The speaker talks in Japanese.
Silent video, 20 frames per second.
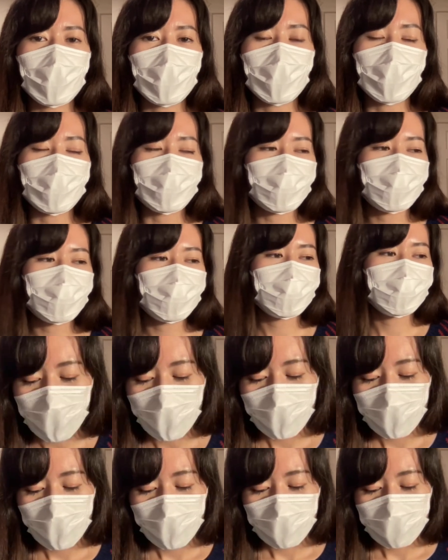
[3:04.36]
で、
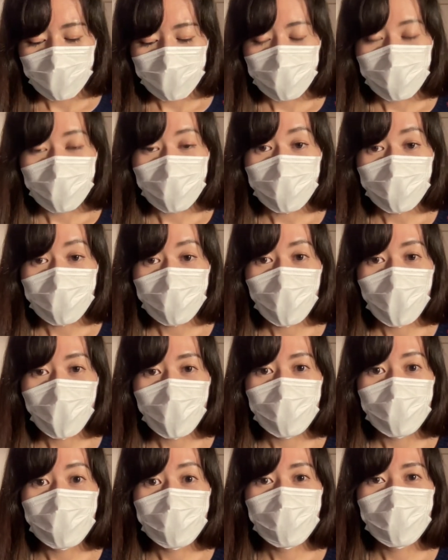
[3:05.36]
切
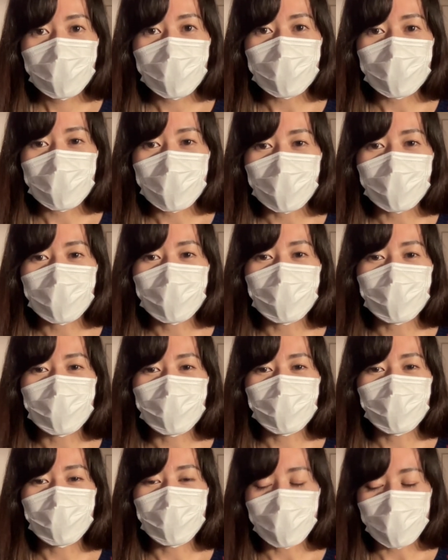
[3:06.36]
手いるんですかってい
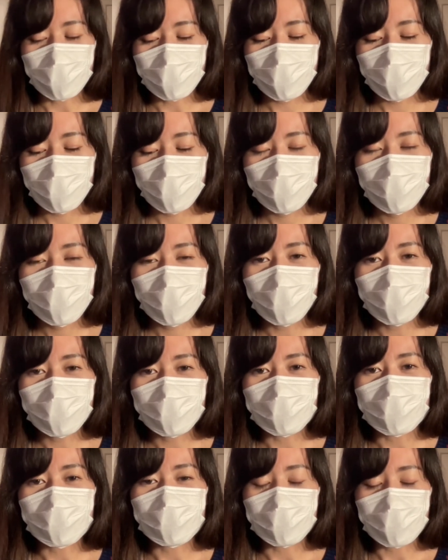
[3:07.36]
うふうに聞いた
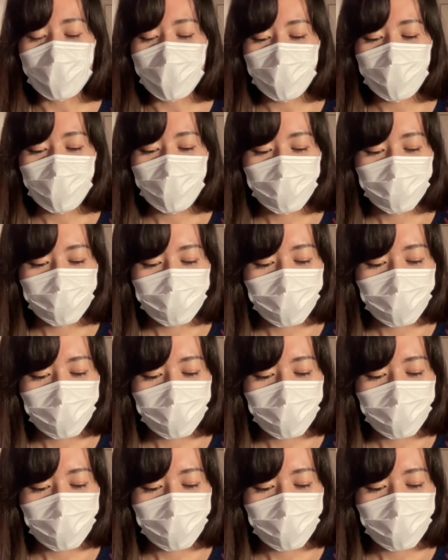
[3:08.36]
んですね。